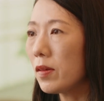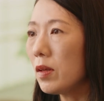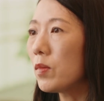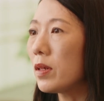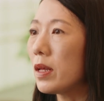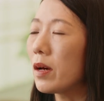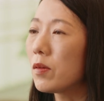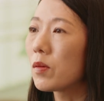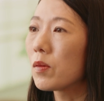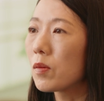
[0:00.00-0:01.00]
チームでや
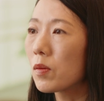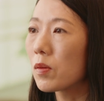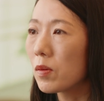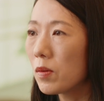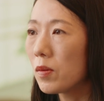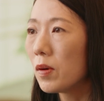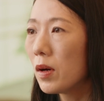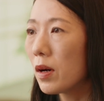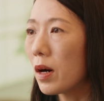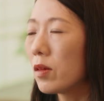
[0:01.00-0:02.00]
るということの
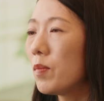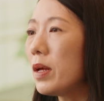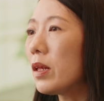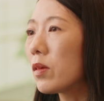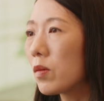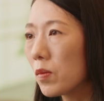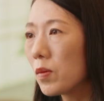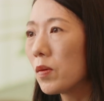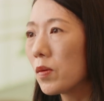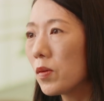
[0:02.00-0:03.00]
メリット
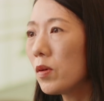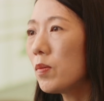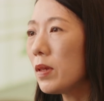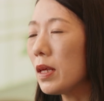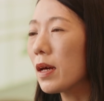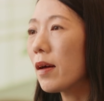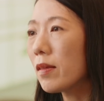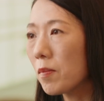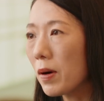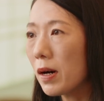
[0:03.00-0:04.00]
を十分に活か
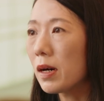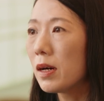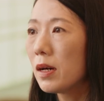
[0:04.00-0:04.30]
せば、